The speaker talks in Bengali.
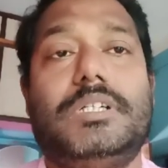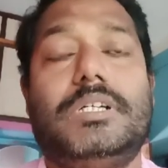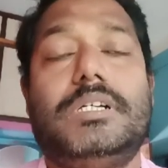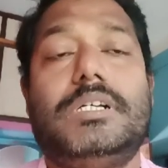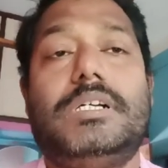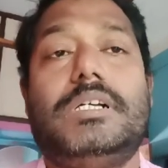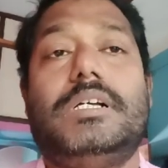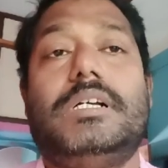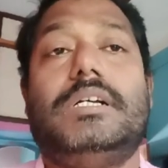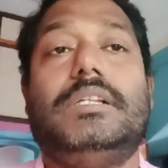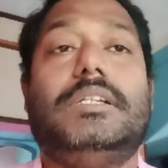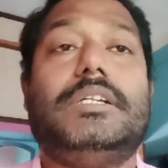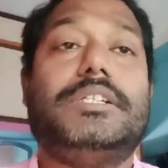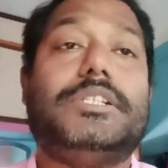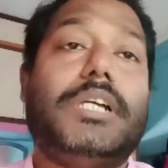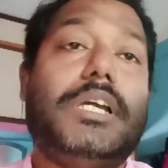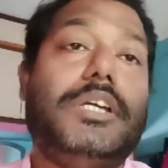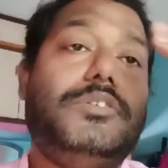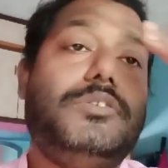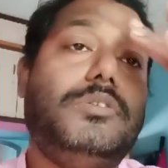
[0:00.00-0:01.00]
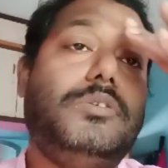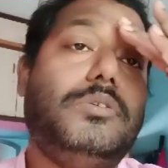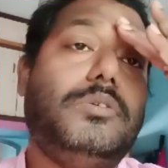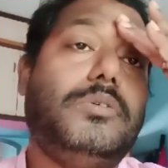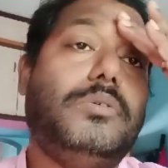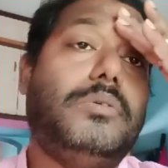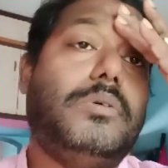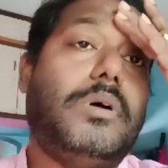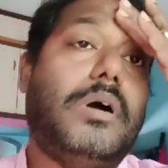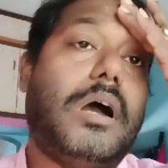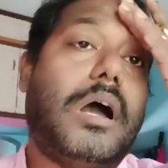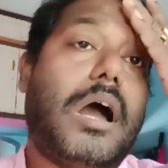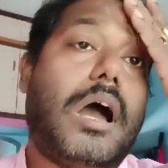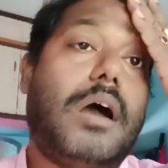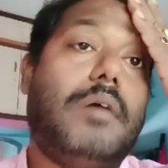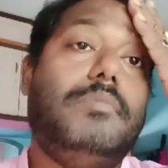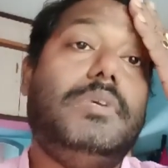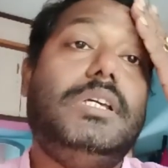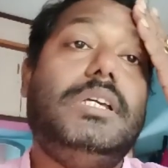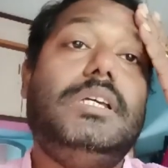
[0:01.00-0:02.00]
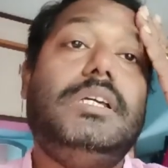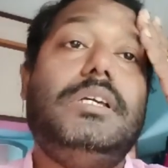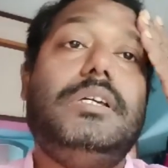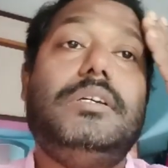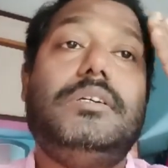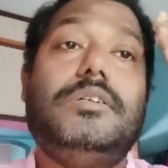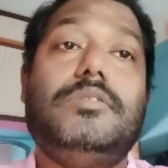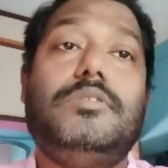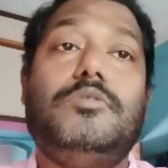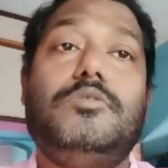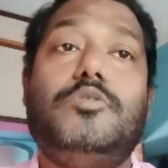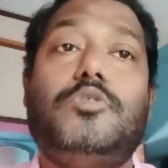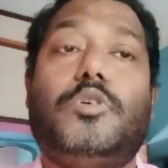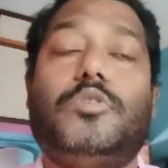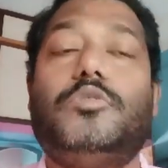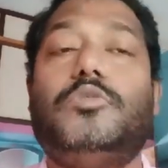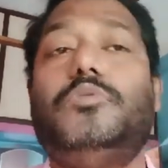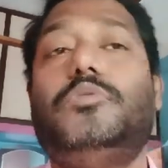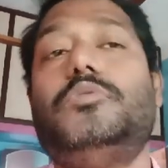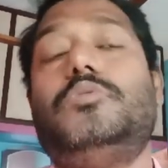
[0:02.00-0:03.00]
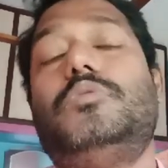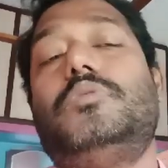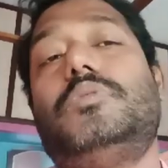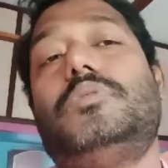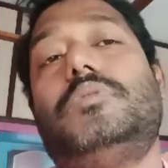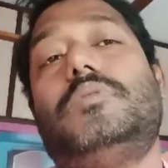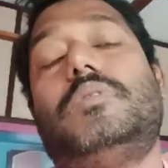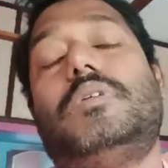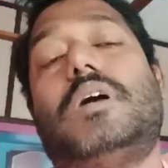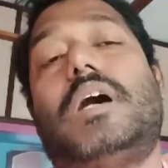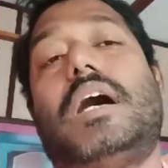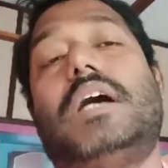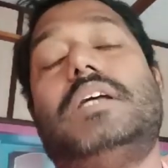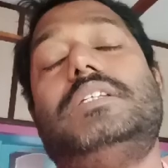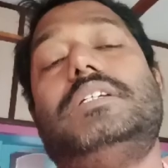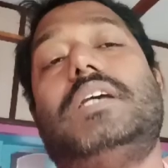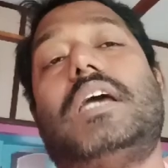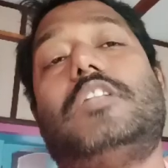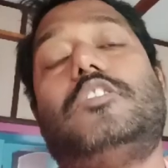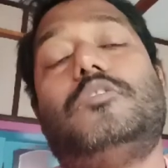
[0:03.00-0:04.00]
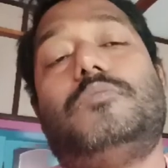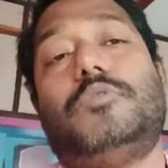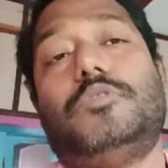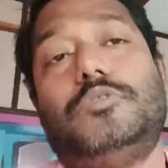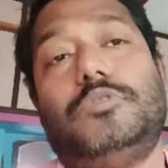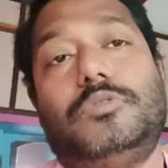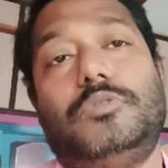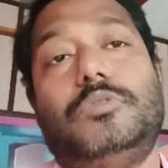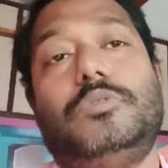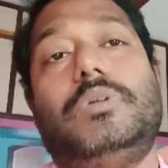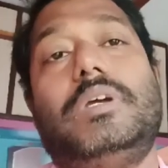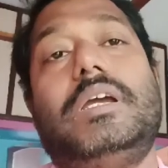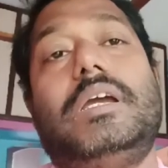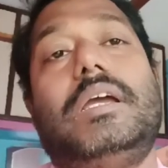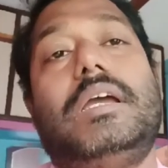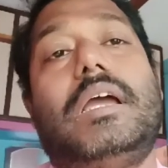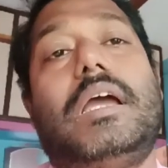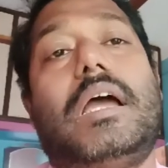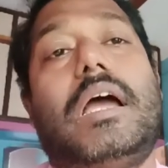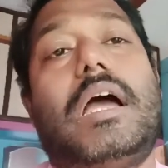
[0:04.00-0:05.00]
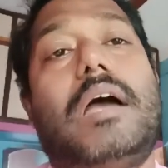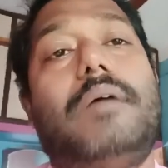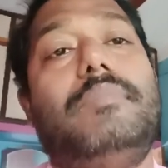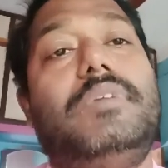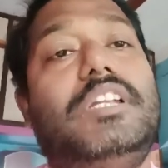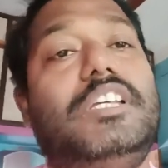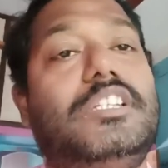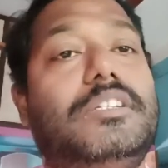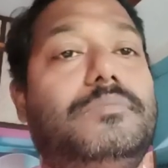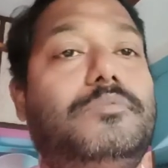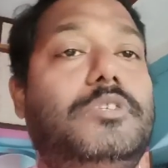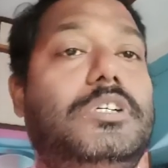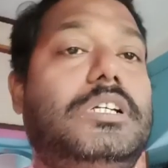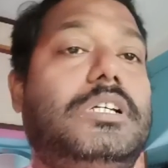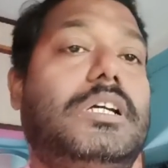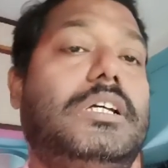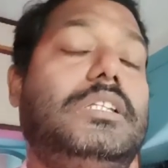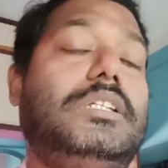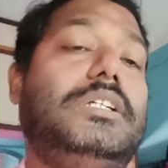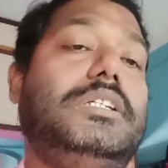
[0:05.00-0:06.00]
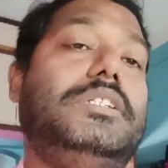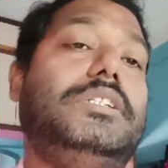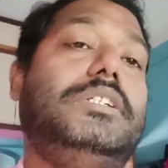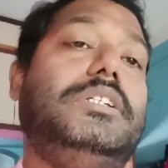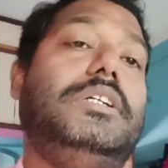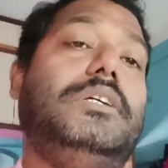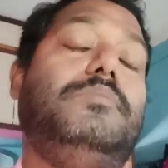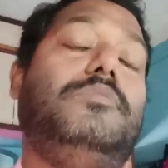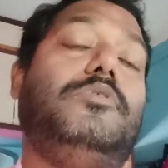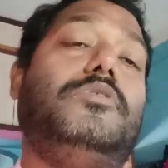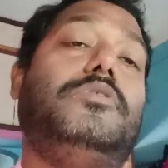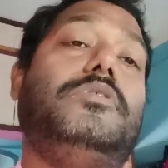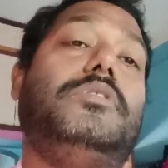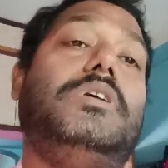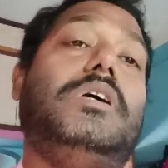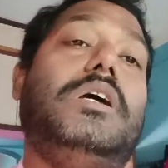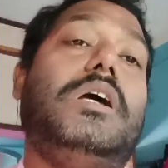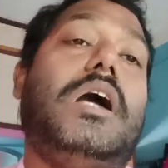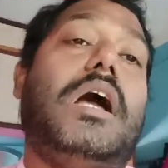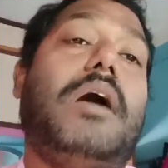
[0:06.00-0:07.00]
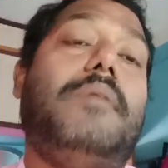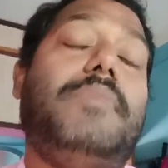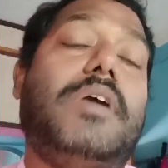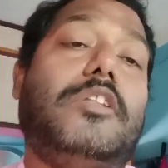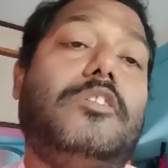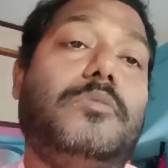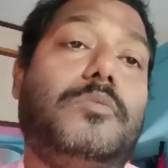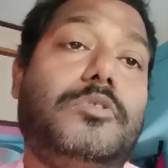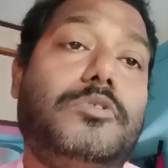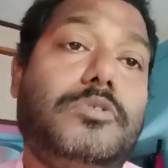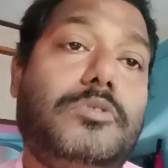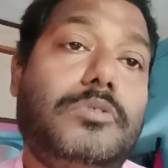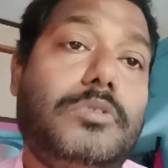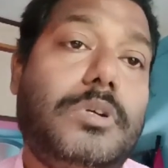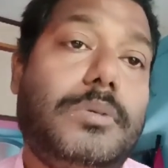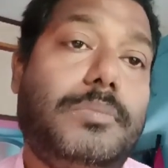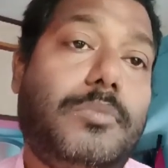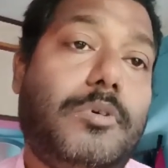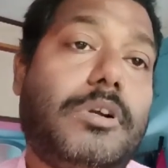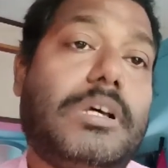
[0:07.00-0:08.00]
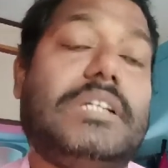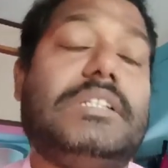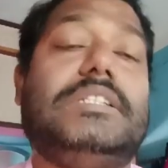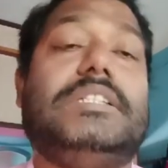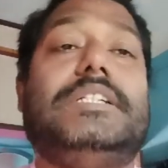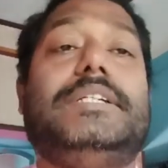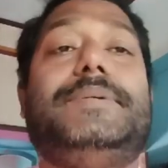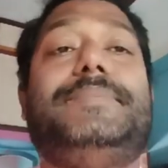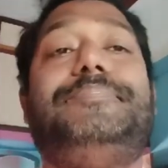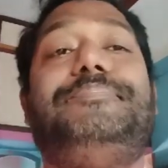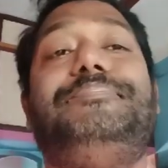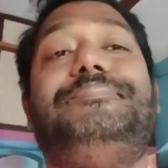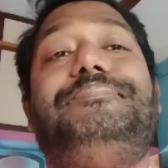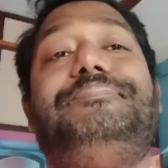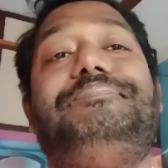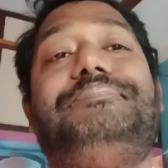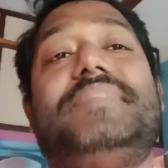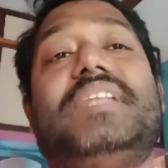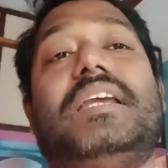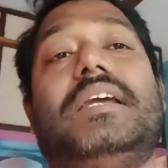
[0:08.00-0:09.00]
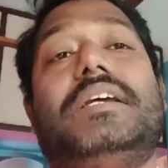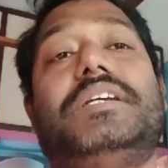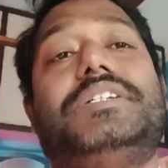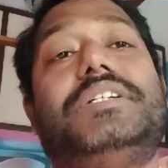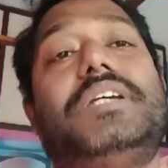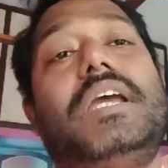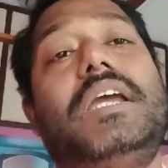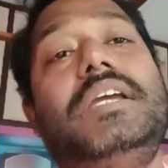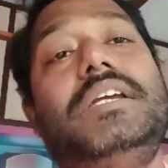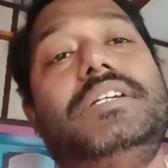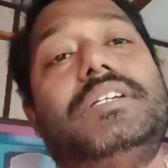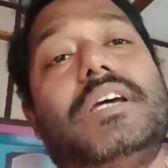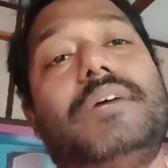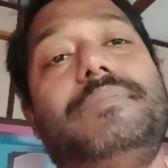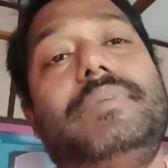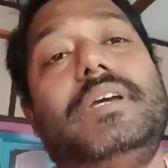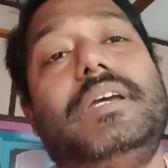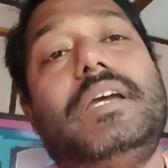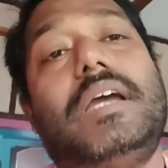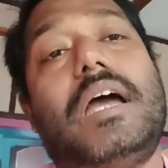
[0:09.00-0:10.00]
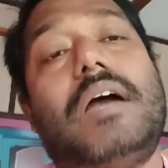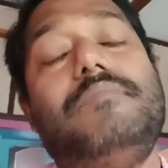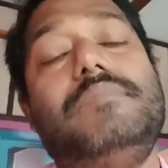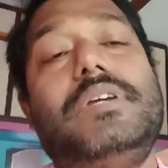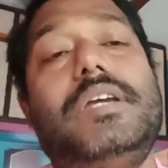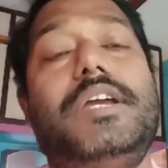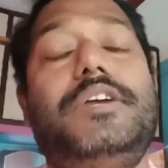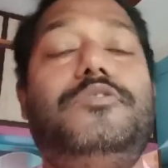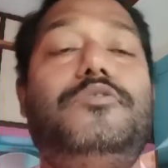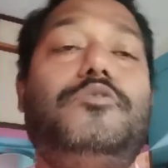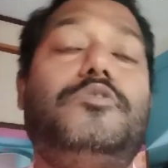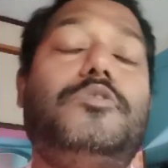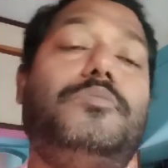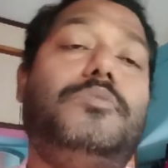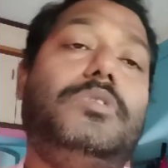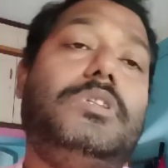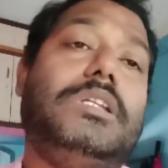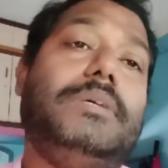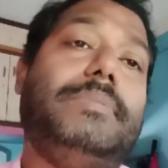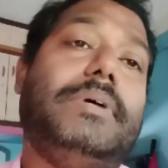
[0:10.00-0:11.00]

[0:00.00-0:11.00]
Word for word: তা সেই জন্য আমি যতদূর আজকে এত বছর ধরে আমি নিজে পরীক্ষা দিয়েছি এবং আমি এত বছর ধরে পড়াচ্ছি সেই হিসাবে আমি এইটুকু বলতে পারি